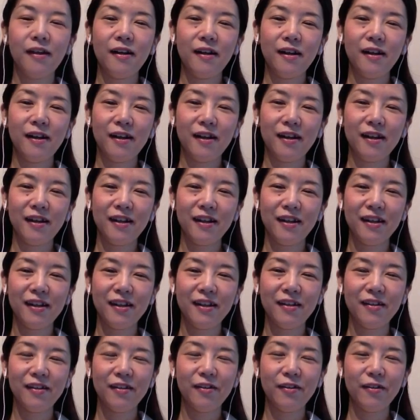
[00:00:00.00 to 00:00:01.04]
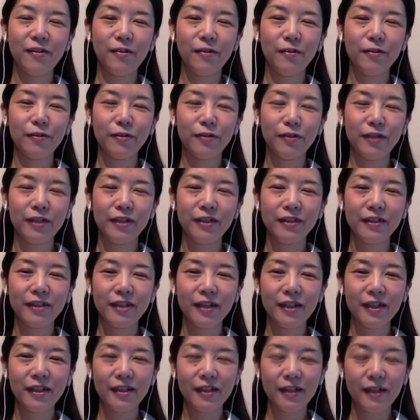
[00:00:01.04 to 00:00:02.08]
はあ本当に疲
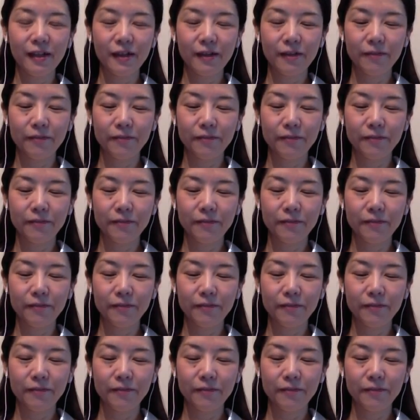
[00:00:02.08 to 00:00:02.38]
れた